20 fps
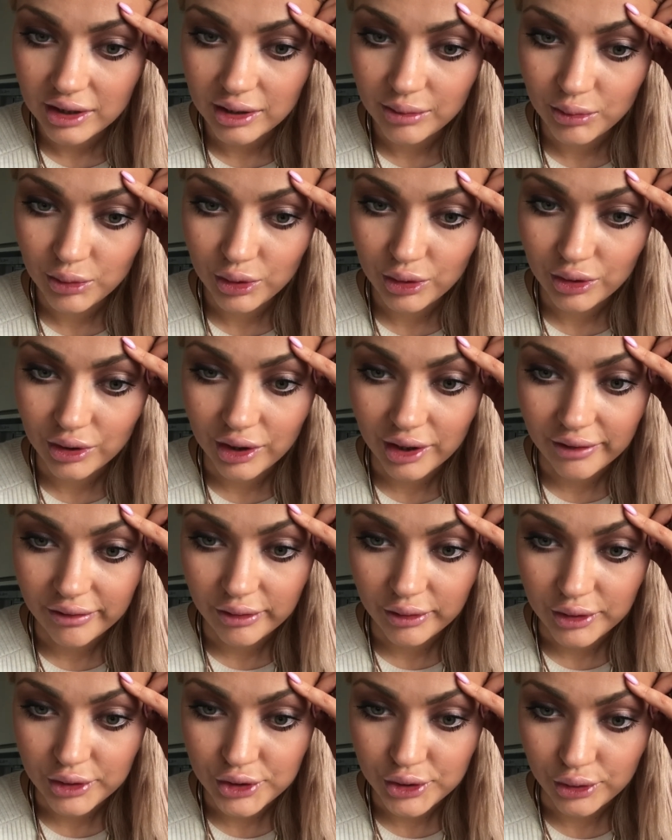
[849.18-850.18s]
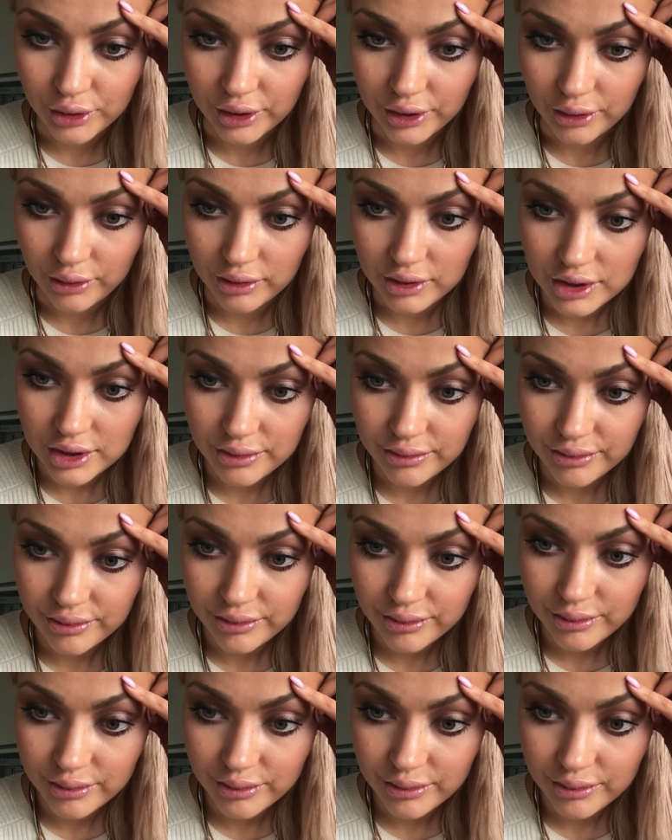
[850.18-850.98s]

и много кого еще, короче.